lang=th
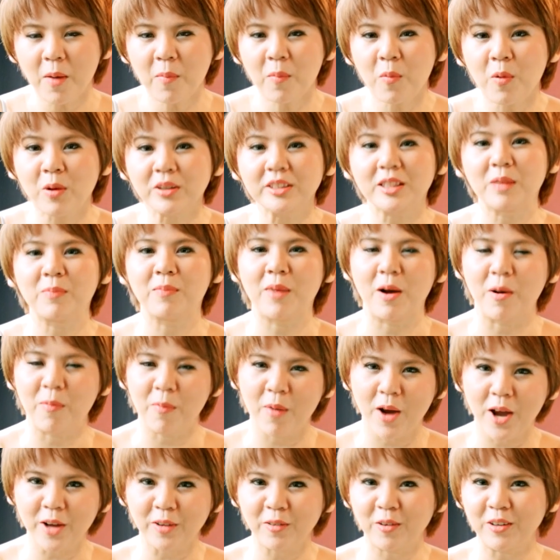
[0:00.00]
มัวแต่เมา์
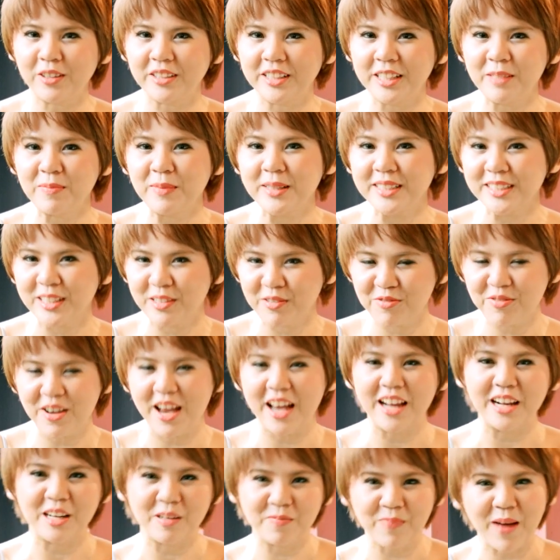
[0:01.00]
มอยคนที่ไม่ใช่แฟ
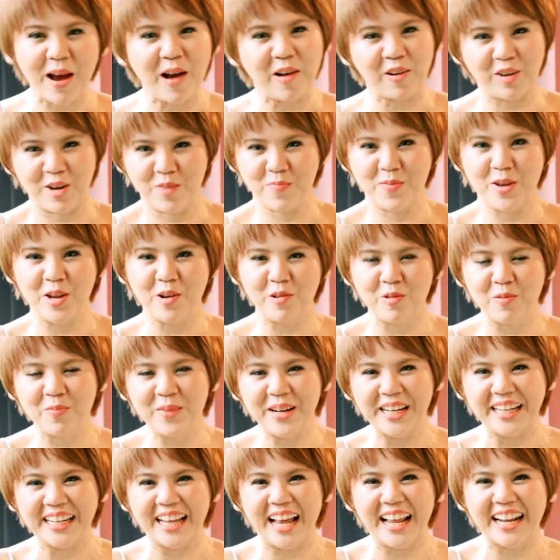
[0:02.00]
นหรือเปล่าก็ไม่รู้เห
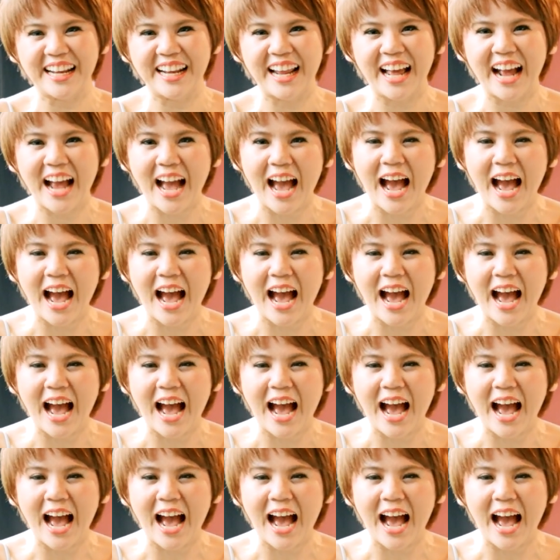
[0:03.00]
มือนกันนะ